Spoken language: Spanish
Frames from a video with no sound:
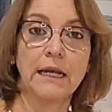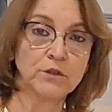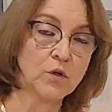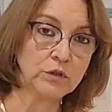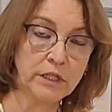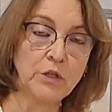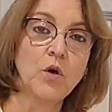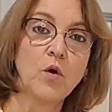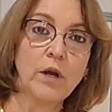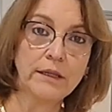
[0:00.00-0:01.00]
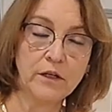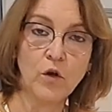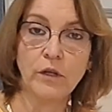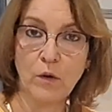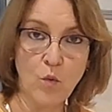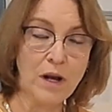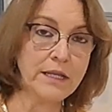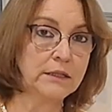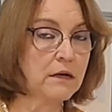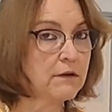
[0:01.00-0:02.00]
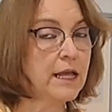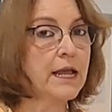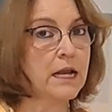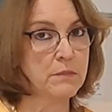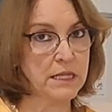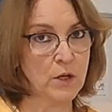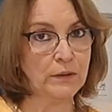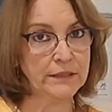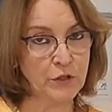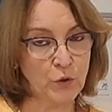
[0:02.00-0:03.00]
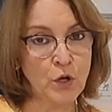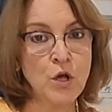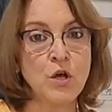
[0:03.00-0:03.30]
alto contenido de colesterol del cual ya te hablé en el video anterior.